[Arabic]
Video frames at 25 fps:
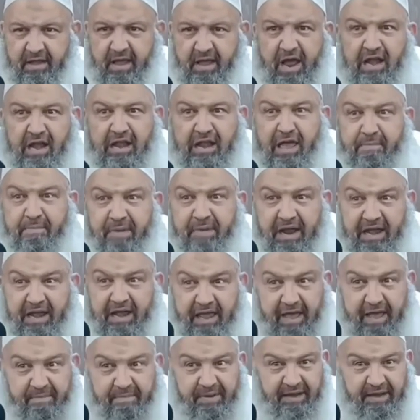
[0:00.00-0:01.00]
القمح
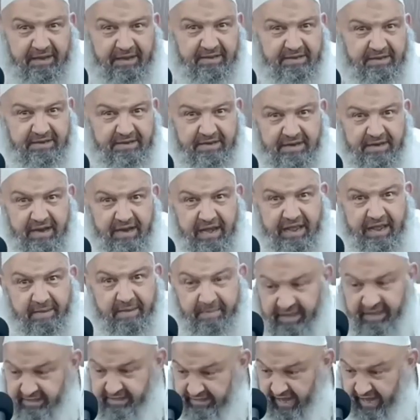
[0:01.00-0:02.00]
القمح
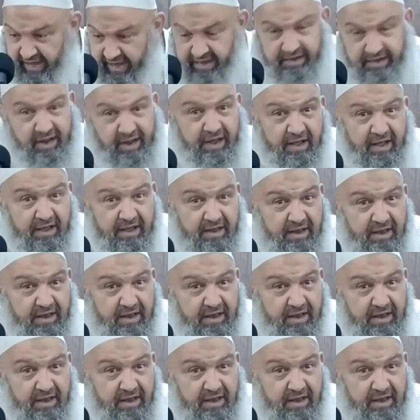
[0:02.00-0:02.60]
القمح نتاع هنا